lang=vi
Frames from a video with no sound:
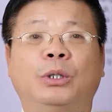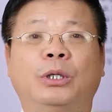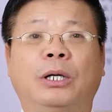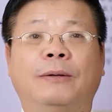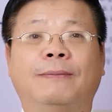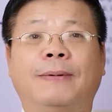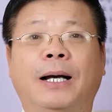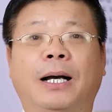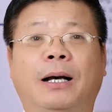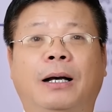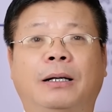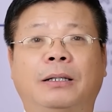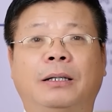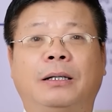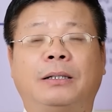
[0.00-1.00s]
người
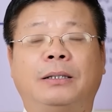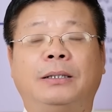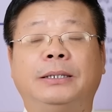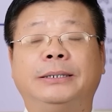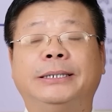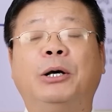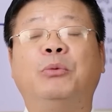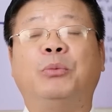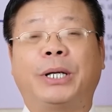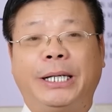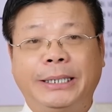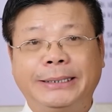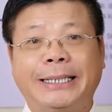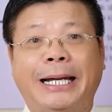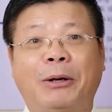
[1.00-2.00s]
vợ được chồng
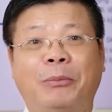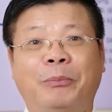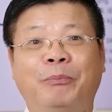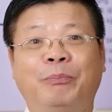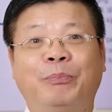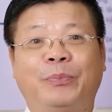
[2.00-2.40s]
kính trọng.